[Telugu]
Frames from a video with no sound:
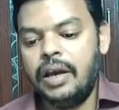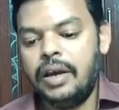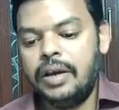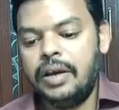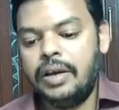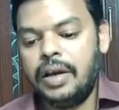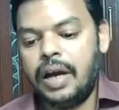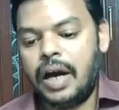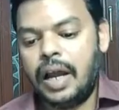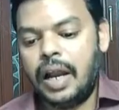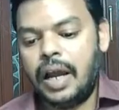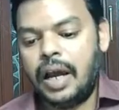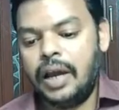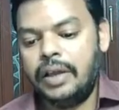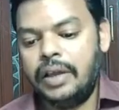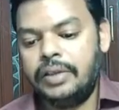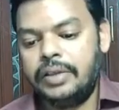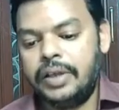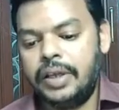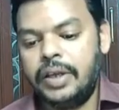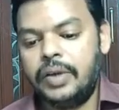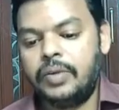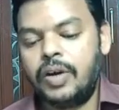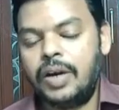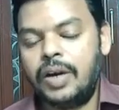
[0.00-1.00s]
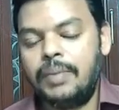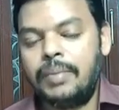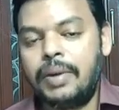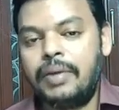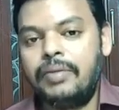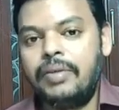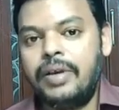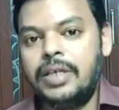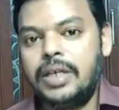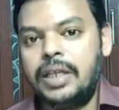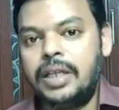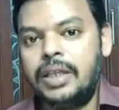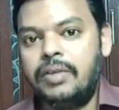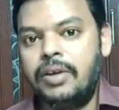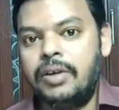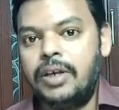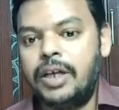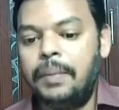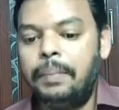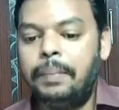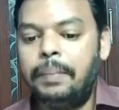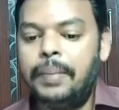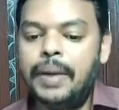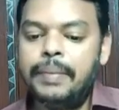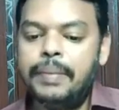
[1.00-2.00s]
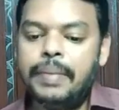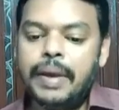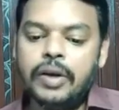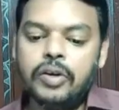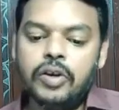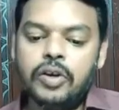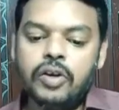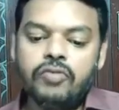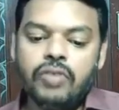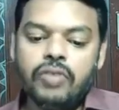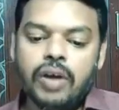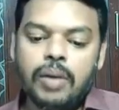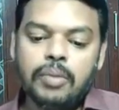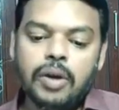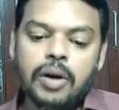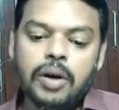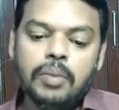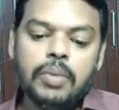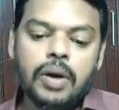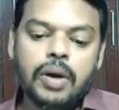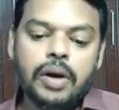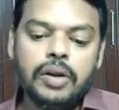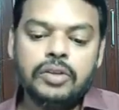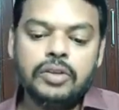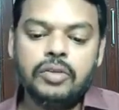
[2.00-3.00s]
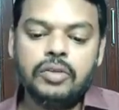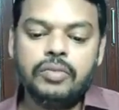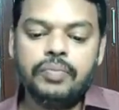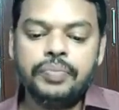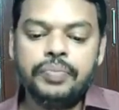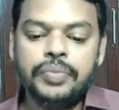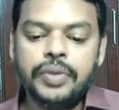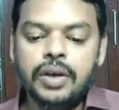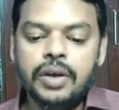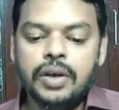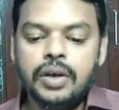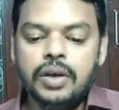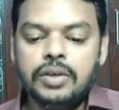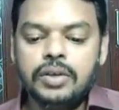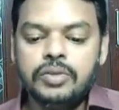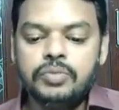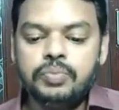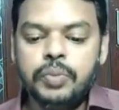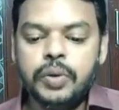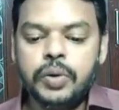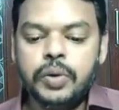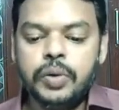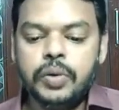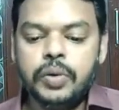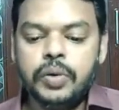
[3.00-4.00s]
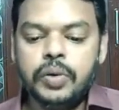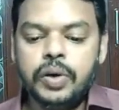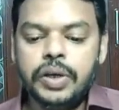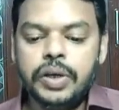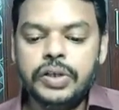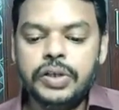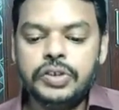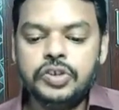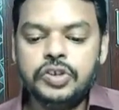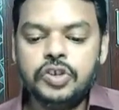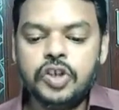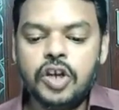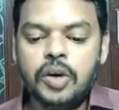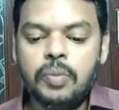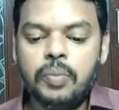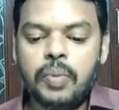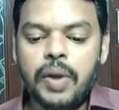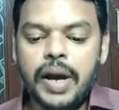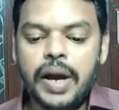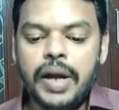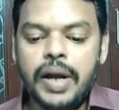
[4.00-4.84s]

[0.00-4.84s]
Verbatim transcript: అలాగే దీన్ని కూడా మనం ఏం చేద్దాం అంటే పీ బై క్యూ ఫామ్లోకి మారుద్దాం ఇప్పుడు ఈ జీరో పాయింట్